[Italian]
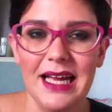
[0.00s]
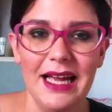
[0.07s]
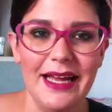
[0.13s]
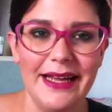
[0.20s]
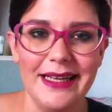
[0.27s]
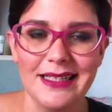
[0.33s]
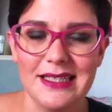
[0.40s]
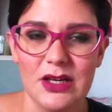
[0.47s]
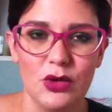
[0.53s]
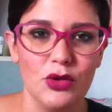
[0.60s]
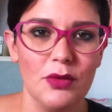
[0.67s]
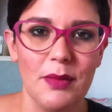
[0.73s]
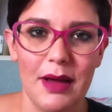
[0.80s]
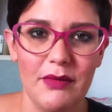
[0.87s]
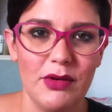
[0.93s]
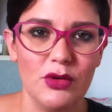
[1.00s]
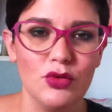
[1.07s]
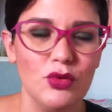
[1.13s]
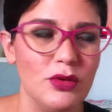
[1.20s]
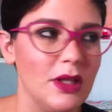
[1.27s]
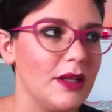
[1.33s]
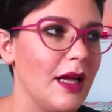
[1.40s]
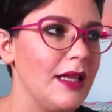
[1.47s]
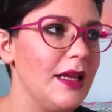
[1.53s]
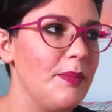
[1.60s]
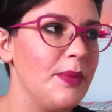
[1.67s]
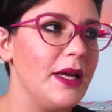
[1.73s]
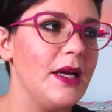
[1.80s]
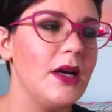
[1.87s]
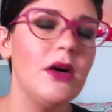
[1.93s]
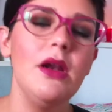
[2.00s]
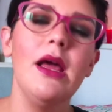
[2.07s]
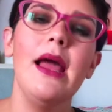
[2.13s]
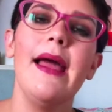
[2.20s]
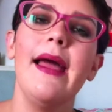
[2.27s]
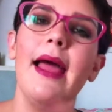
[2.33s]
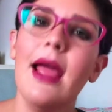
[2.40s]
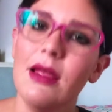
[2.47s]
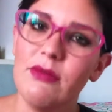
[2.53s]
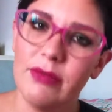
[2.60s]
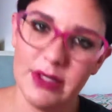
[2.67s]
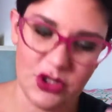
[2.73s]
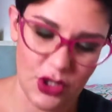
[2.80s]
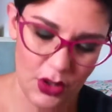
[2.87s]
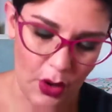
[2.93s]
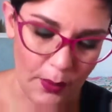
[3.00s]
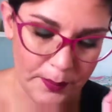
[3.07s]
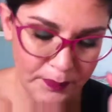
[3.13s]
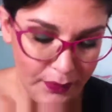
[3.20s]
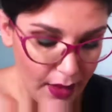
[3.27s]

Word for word: eh, secondo me avevano tutte taglie piccole e invece no.